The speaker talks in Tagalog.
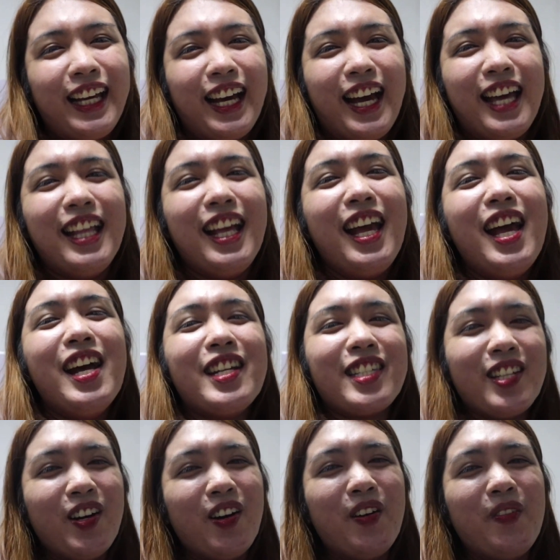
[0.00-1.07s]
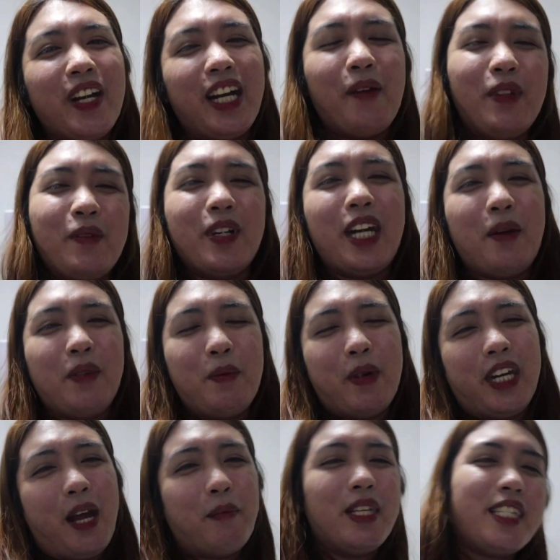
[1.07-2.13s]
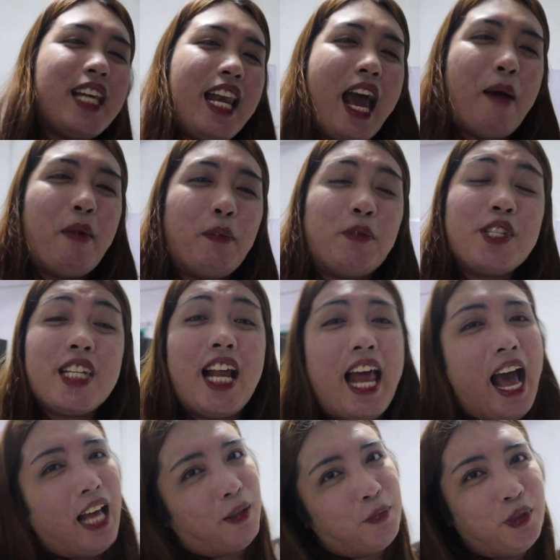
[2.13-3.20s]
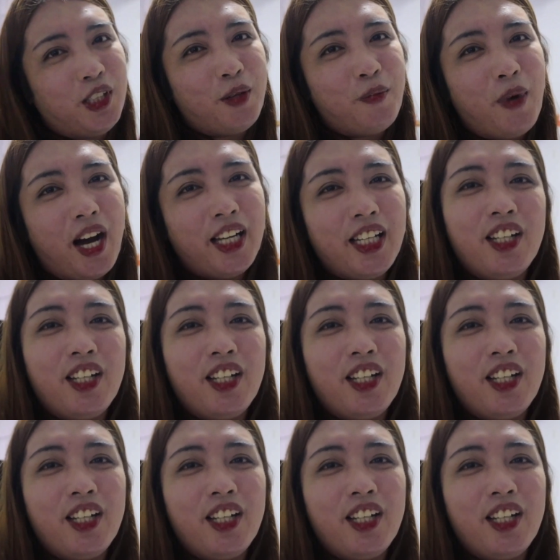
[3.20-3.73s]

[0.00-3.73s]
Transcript: Ayan. So, maraming maraming maraming salamat po sa lahat po ng mga